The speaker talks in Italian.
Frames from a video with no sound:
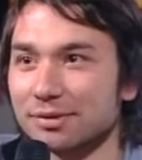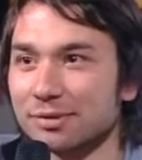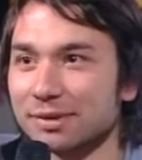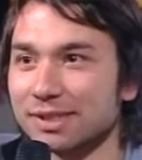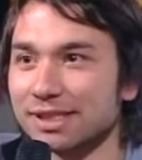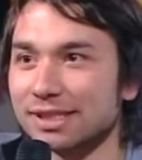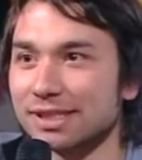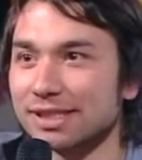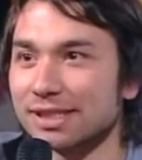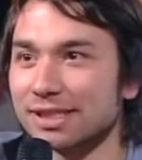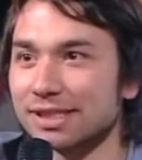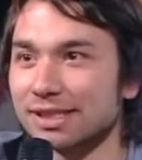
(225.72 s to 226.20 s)

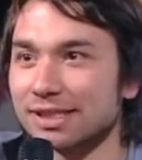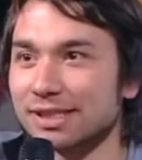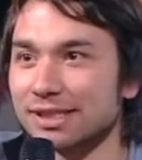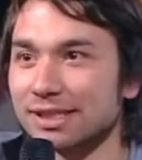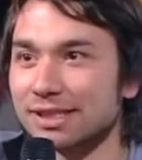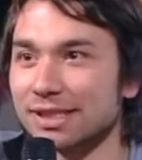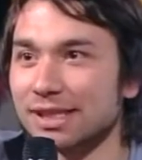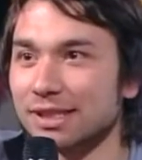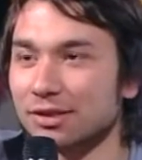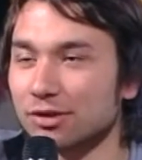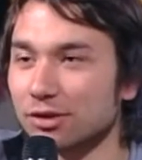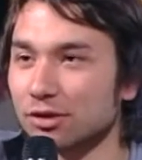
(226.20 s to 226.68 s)

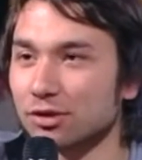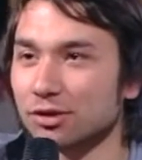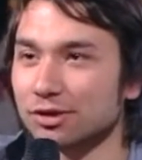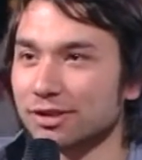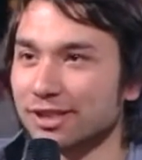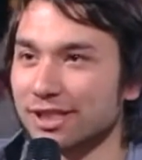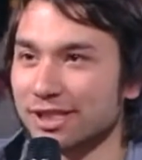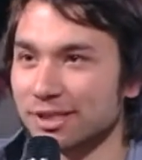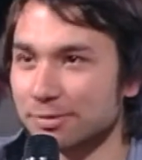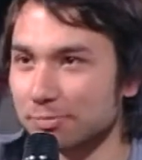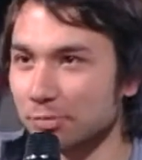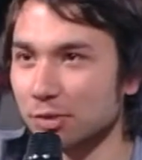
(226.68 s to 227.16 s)
quindi ecco, con
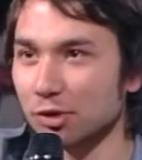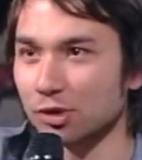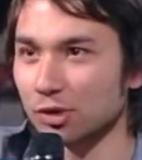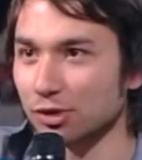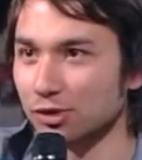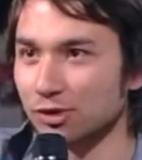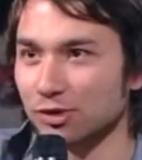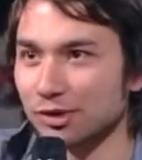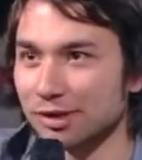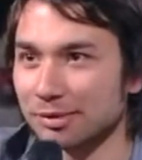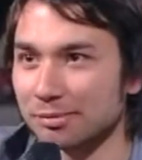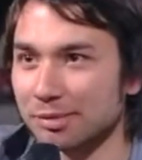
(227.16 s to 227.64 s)

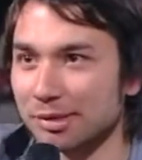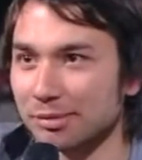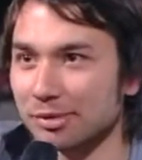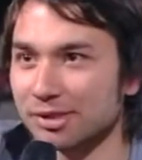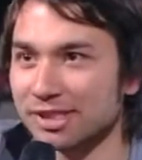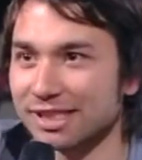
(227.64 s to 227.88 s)
trasporto l'abbiamo